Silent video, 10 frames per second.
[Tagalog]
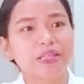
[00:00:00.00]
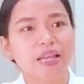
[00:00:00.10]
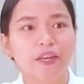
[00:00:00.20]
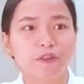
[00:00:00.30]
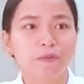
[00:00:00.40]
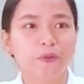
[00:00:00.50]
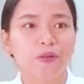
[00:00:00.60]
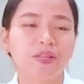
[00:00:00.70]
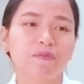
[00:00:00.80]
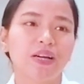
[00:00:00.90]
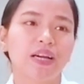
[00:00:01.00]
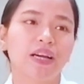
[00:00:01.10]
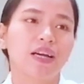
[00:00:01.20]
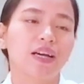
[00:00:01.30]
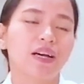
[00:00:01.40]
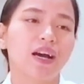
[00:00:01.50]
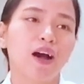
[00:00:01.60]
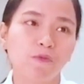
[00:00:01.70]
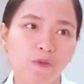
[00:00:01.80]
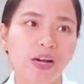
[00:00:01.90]
mensahe ko po sa mga
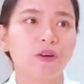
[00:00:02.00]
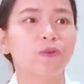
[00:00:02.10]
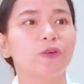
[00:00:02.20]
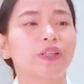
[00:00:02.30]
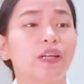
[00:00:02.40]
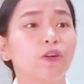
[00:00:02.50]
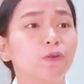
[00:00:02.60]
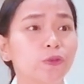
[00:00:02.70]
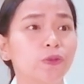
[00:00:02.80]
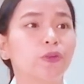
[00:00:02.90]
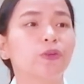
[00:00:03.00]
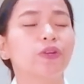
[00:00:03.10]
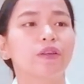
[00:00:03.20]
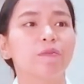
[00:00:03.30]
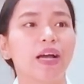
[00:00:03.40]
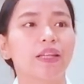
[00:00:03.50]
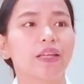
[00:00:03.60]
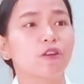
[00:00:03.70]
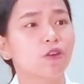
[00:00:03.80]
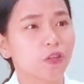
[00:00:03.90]
kapwa ko, taga-uno, di ba,
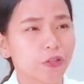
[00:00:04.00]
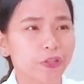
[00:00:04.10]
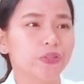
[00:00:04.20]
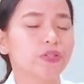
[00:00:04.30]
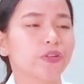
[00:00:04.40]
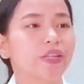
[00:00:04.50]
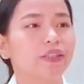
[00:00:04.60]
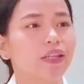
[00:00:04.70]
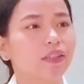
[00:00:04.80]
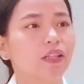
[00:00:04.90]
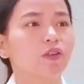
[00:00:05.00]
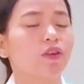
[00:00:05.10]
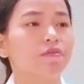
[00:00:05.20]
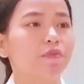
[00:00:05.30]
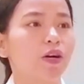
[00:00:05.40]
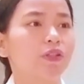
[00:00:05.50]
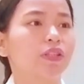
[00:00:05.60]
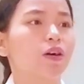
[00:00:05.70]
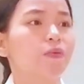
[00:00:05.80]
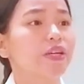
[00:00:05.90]
na nag-curious or nagtatanong about
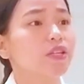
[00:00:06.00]
our